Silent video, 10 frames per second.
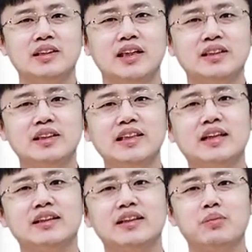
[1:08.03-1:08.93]
相信这样
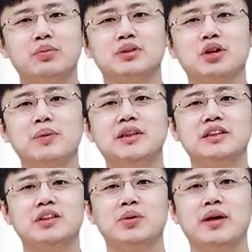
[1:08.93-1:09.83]
的内部招聘
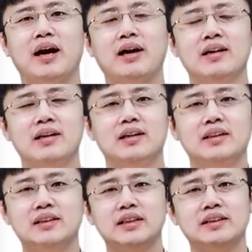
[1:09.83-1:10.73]
机会啊，和
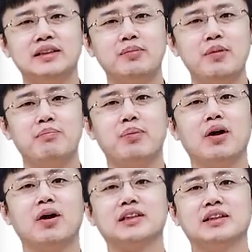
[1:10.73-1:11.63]
写竞聘报
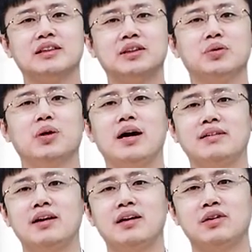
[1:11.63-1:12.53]
告这样的情况啊，
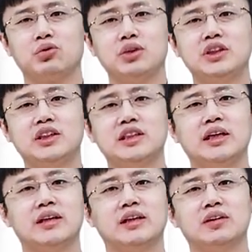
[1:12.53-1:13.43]
在很多企
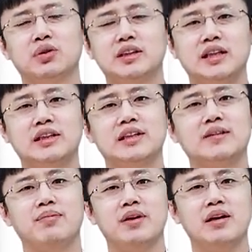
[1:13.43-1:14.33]
业呢都很常见，